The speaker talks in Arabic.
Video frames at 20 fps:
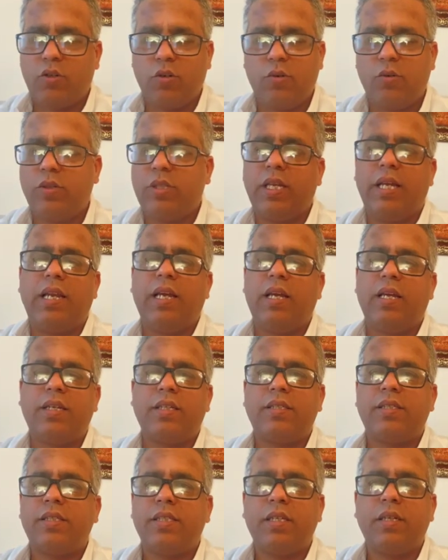شهود على هذا
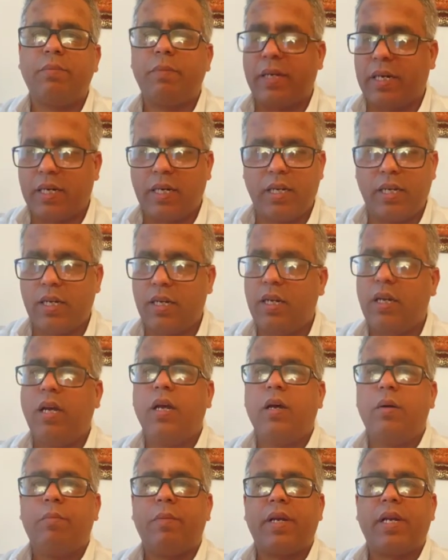الشيء مره
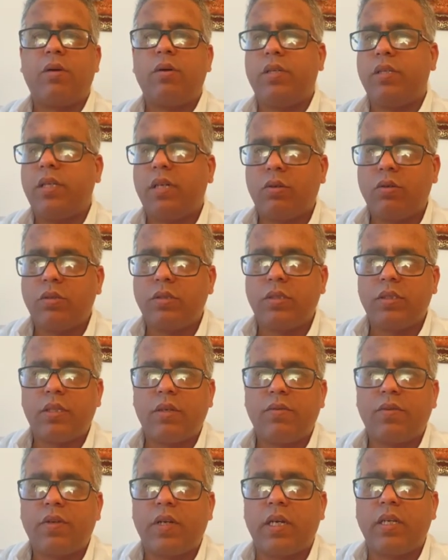مره واحده كنت
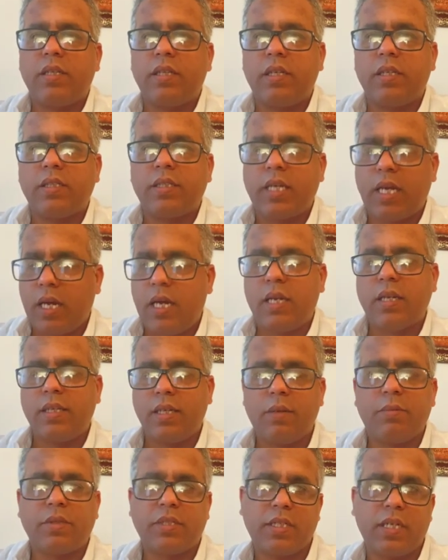صافي غادي ننتحر
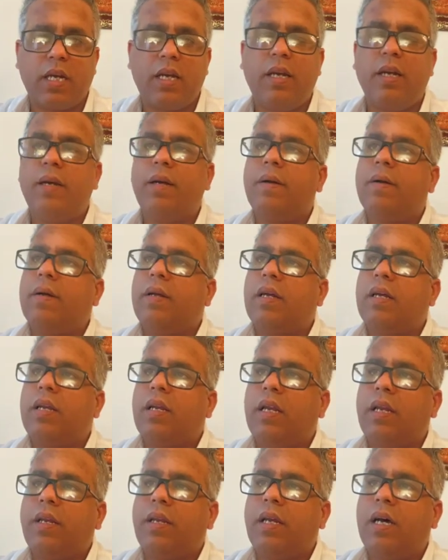ديال بصح
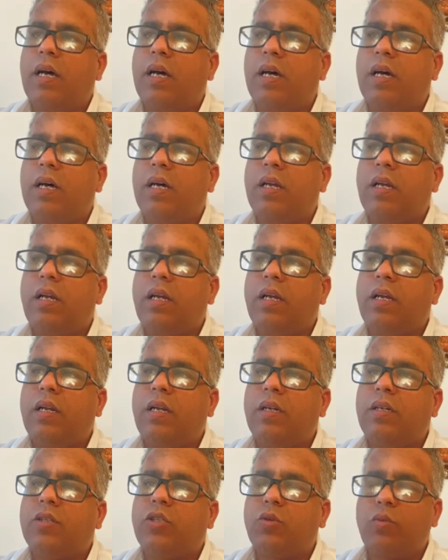
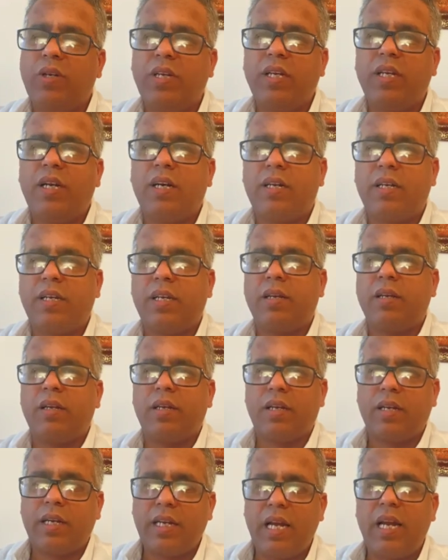لان شويه
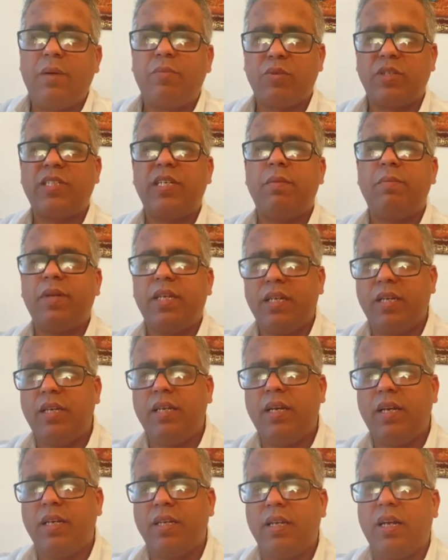كمسلمين
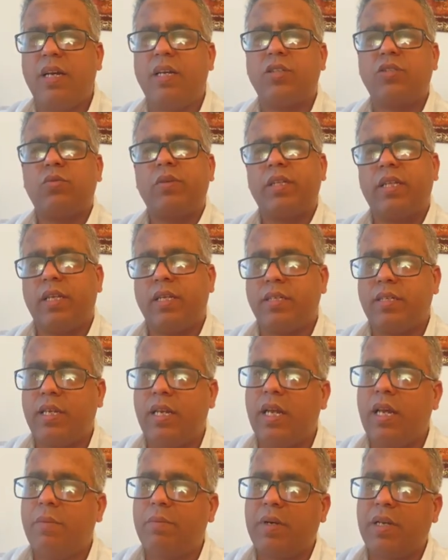حنايا شويه
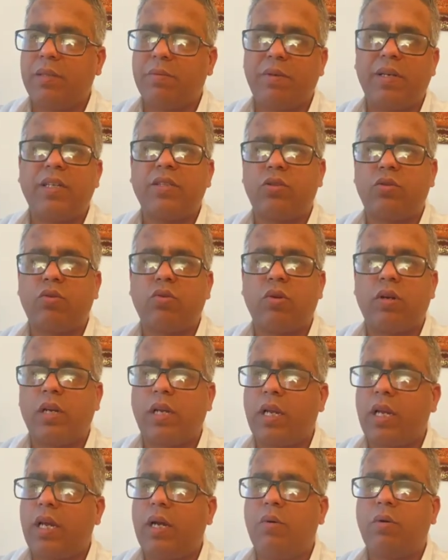الاسلام كتبقى تذكر
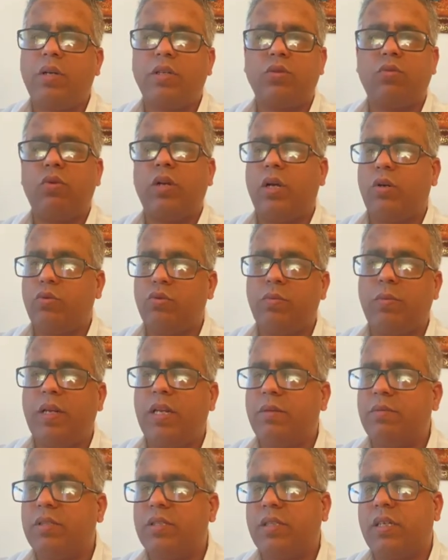الله وكتقول اعوذ بالله
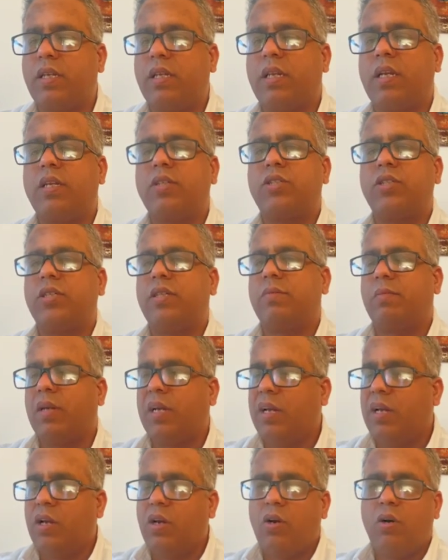من الشيطان الرجيم
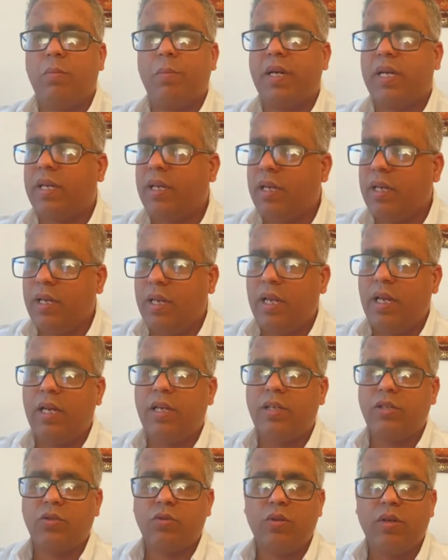وما كاين
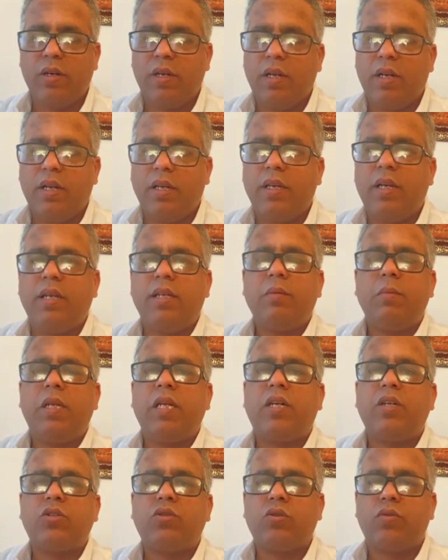لاش يعني ملي
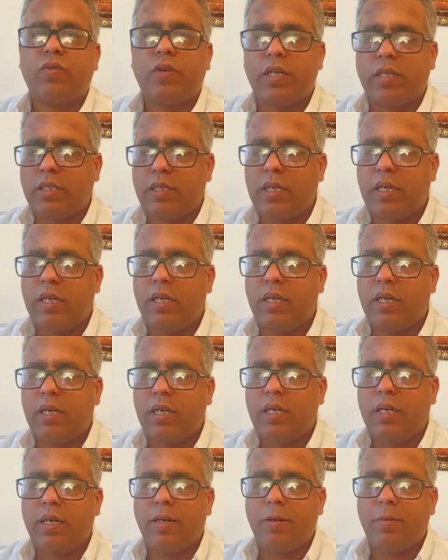كتشوف راسك
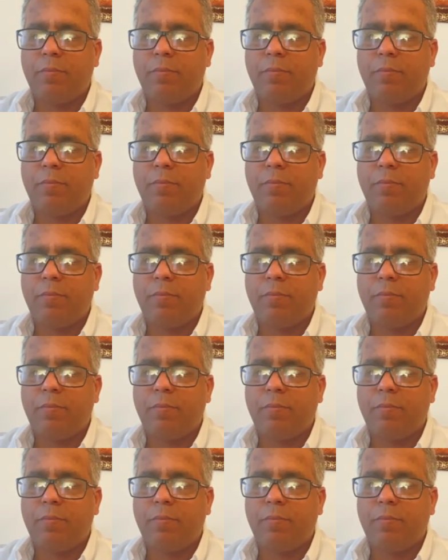انك